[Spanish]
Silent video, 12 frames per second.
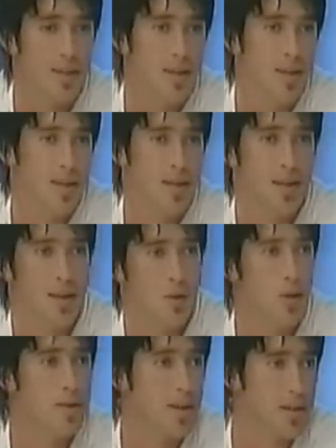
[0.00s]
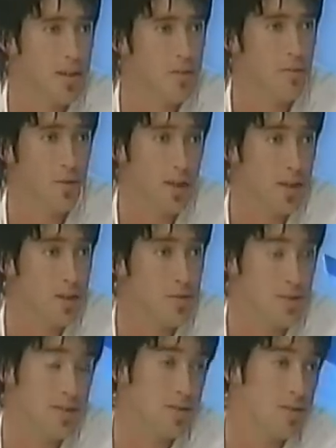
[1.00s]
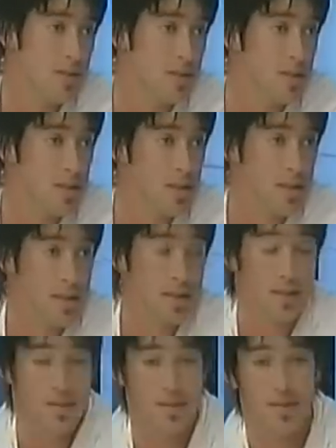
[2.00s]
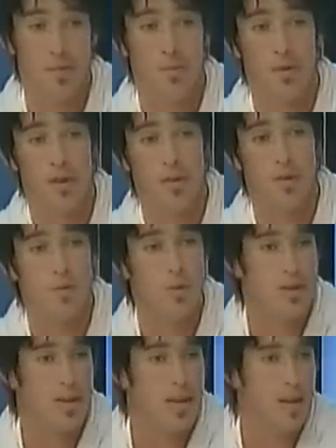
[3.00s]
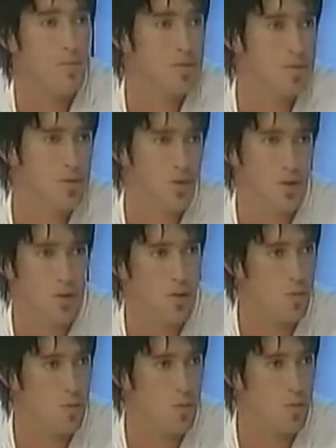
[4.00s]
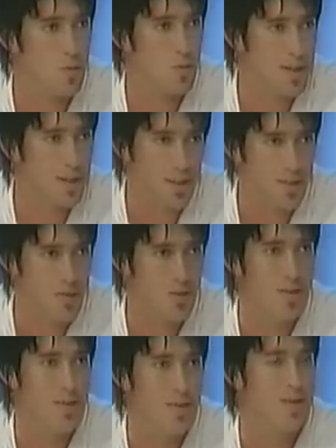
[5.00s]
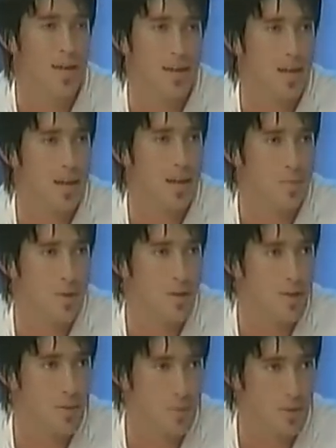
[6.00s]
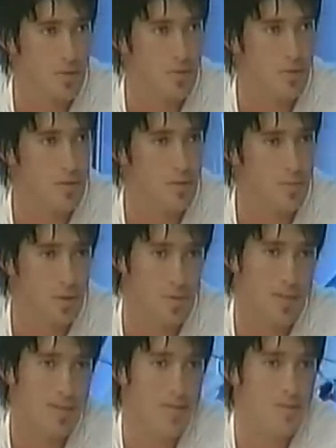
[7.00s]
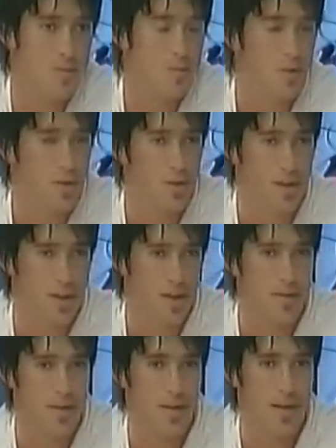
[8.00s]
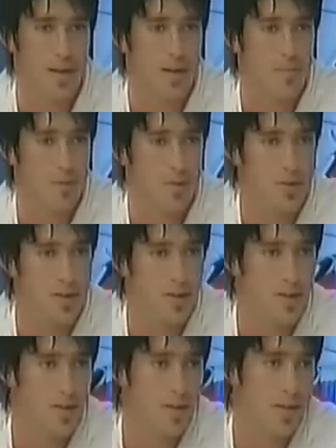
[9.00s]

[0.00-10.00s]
le cuesta ir afuera, no sé si, si porque no encuentra la posición o no encuentra dónde agarrar la pelota, pero, pero es un jugador que cada vez que agarra la pelota crea